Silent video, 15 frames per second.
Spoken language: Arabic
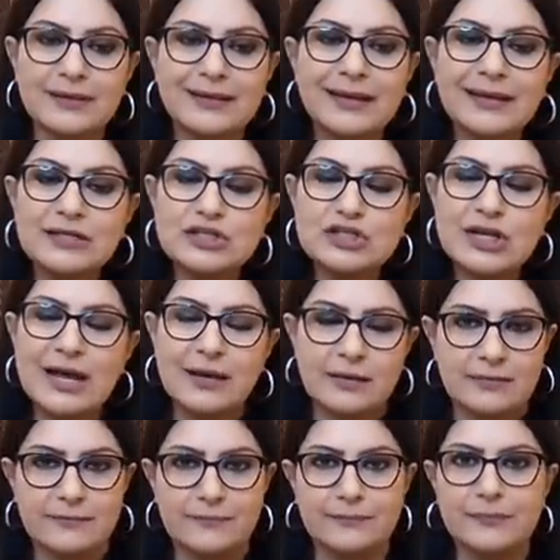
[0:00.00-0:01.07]
كل الشهر
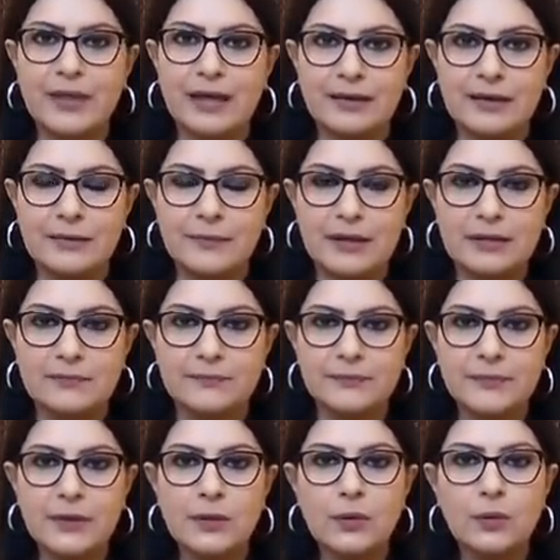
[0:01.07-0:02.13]
تقريبا
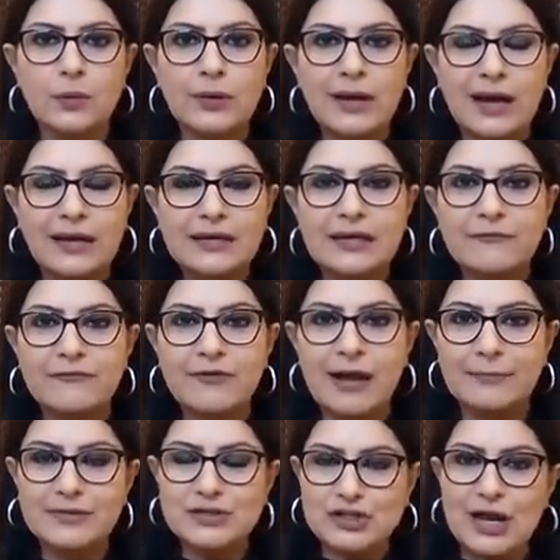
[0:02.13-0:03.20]
وراح يرفع
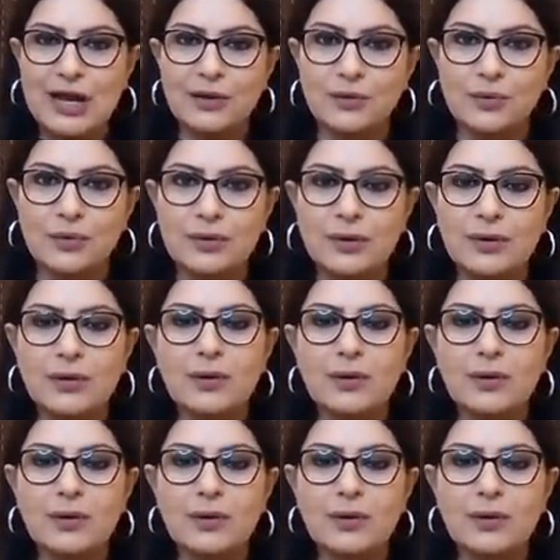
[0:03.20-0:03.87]
من شأنكم